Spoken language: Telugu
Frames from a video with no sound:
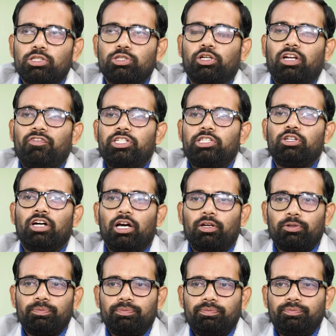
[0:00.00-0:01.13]
సో ఇక్కడ విష్ణు
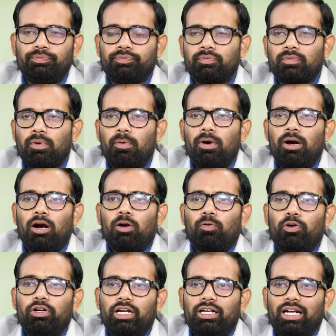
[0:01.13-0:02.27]
గారు
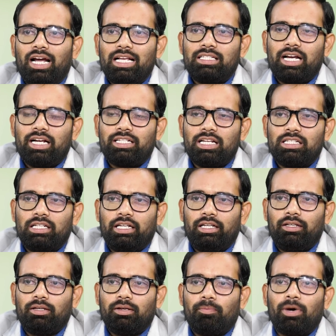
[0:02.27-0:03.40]
కొన్ని ట్రాన్సాక్షన్స్ని
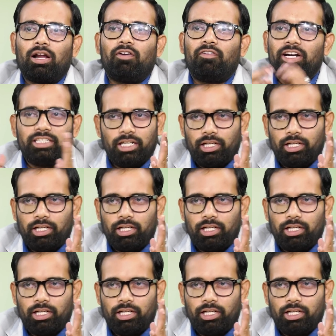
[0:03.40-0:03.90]
మనం అవాయిడ్